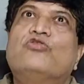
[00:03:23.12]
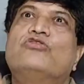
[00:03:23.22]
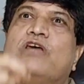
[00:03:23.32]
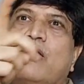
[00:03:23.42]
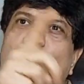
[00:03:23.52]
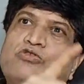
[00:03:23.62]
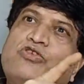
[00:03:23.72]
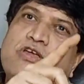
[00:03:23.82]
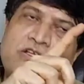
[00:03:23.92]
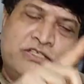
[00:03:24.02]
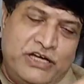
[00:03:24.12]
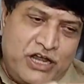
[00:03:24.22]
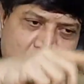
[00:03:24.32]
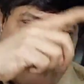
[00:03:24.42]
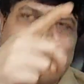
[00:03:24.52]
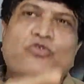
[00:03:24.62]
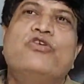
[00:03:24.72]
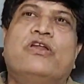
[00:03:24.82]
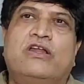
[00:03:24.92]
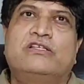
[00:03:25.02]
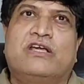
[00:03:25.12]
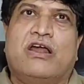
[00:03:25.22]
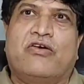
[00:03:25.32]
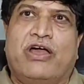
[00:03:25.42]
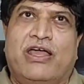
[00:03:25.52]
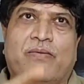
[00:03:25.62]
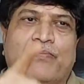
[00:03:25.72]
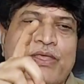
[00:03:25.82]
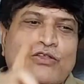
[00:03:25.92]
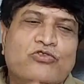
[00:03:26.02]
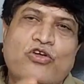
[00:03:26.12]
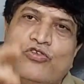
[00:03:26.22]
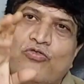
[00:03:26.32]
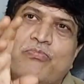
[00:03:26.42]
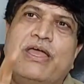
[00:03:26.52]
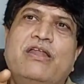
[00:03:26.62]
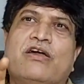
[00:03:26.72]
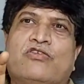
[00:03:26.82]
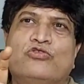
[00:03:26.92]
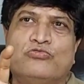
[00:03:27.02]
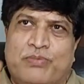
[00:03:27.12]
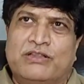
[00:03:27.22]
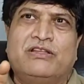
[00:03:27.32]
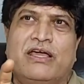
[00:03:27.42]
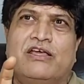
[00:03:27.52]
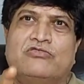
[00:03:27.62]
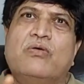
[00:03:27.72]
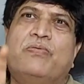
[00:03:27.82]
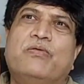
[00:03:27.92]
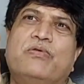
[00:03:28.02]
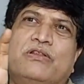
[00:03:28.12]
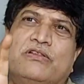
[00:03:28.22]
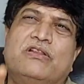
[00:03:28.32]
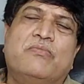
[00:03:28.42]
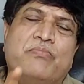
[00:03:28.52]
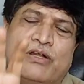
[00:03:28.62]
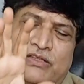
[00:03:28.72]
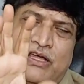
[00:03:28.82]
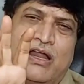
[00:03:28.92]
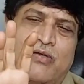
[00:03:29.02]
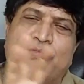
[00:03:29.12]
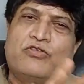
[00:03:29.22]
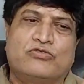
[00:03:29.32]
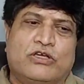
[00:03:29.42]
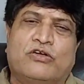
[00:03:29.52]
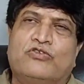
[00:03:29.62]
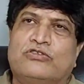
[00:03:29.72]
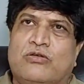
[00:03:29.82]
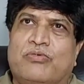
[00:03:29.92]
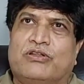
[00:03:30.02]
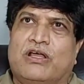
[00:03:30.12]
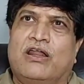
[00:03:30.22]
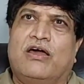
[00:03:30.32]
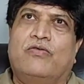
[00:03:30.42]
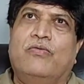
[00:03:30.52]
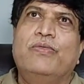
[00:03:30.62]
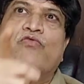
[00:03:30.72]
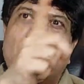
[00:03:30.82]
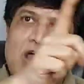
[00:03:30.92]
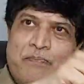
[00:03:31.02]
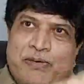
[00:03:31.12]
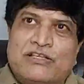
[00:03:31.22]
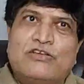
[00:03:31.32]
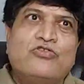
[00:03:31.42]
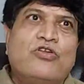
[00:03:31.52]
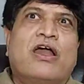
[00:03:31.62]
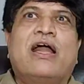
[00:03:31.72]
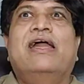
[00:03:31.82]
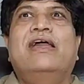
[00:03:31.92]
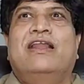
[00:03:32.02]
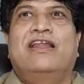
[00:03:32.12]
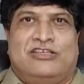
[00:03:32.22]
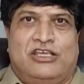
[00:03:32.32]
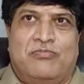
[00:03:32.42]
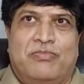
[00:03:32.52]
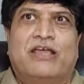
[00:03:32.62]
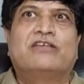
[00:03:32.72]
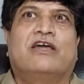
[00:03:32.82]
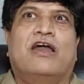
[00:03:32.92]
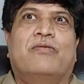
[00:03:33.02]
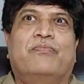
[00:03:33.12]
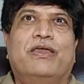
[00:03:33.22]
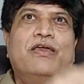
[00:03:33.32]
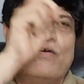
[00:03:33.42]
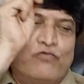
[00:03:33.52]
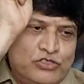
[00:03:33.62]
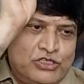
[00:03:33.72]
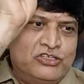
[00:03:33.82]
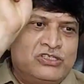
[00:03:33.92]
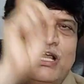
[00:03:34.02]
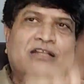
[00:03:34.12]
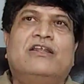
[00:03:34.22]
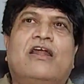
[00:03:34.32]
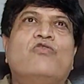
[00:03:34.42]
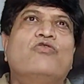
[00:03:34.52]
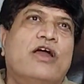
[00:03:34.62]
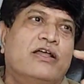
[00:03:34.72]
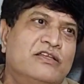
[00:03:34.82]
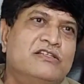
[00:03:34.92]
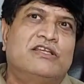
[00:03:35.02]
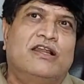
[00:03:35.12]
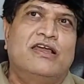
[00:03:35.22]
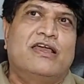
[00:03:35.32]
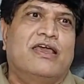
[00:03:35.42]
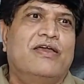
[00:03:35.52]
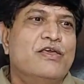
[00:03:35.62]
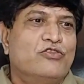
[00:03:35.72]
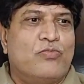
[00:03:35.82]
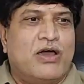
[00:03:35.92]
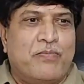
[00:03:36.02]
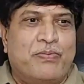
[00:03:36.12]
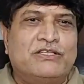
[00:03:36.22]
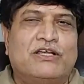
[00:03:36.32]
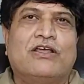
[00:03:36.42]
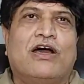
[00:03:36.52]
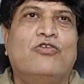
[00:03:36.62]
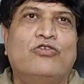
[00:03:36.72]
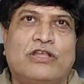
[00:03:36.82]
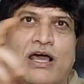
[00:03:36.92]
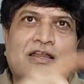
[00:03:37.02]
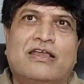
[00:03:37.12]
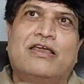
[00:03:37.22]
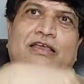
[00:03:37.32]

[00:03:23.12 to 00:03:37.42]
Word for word: तो जानबूझ को ये सी डी पी उन्होंने रिलीज़ करवाए तो इन्हों मेन अक्यूज़ बनते हैं इसमें फिर भी नंबर तेरह में कुछ अक्यूज़ नंबर डाला हूँ उनका पैसा जो लगाए इलेक्शन में एक जगह भी उसकी शर्त राहुल गांधी इनसे लेके तुम्हारा पैसा डालो डाल के